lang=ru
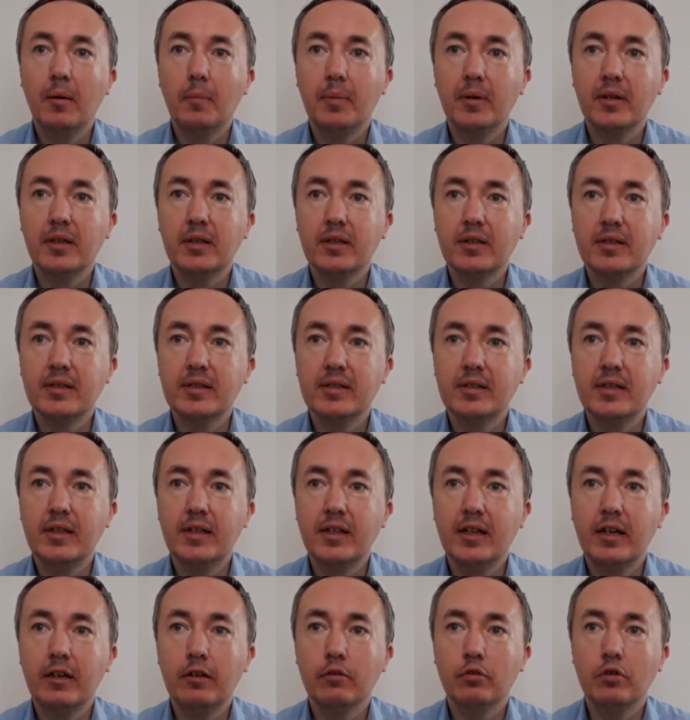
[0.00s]

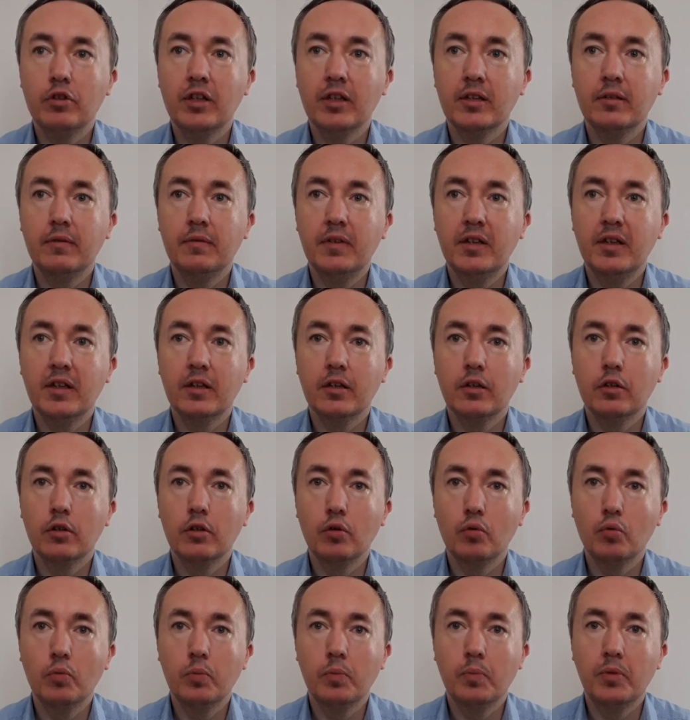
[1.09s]
подразделяют на две
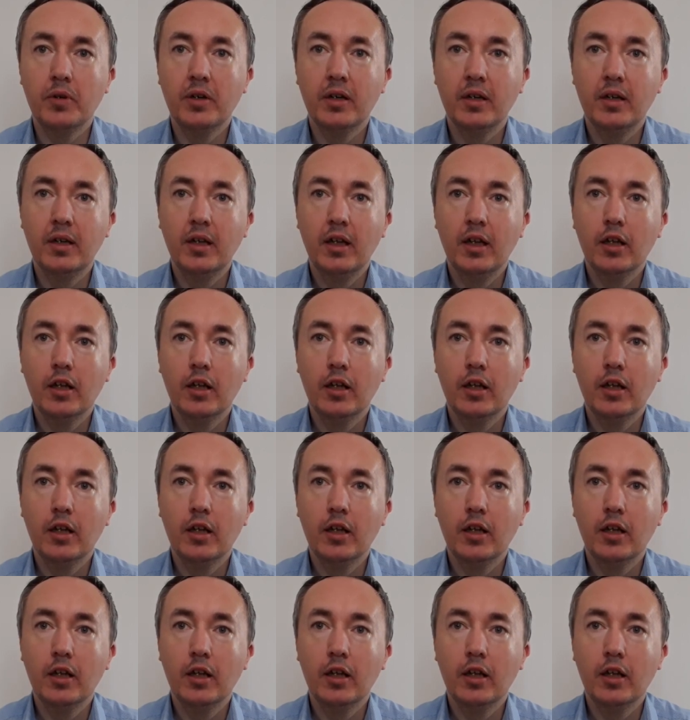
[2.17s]
группы.